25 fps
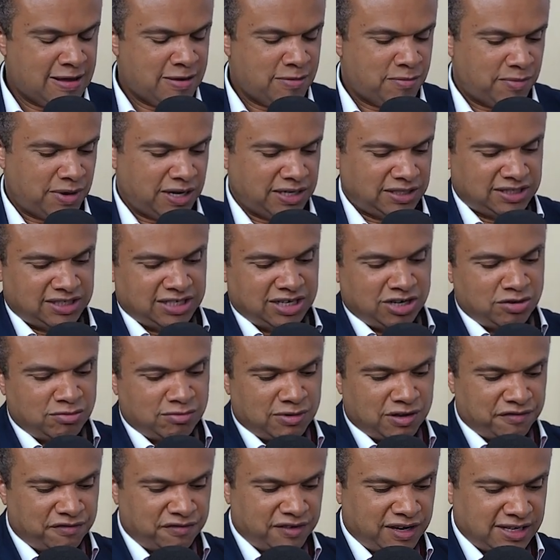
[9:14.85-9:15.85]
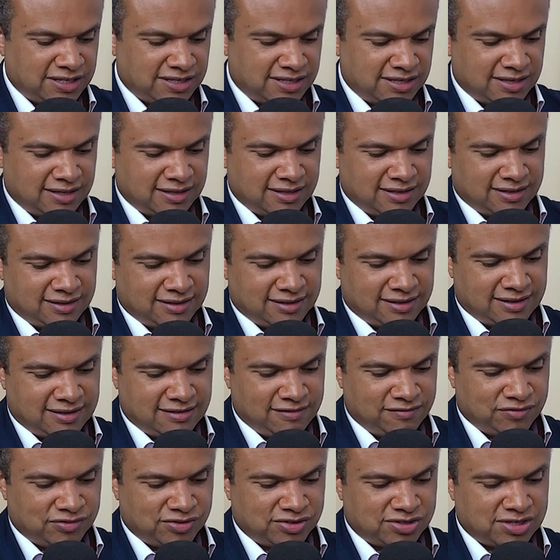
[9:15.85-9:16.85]
Mas chega uma fase que
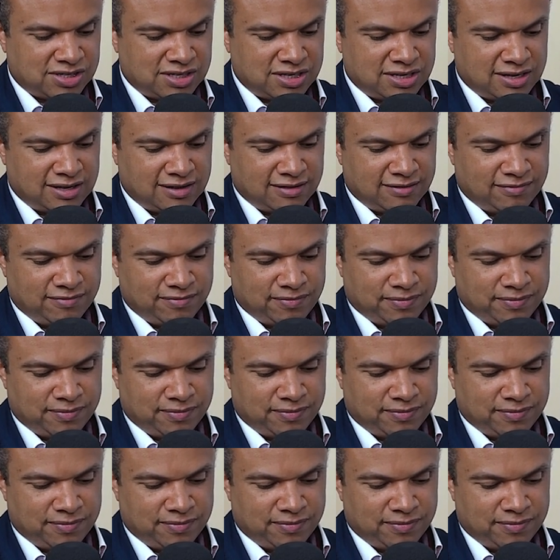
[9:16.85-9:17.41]
você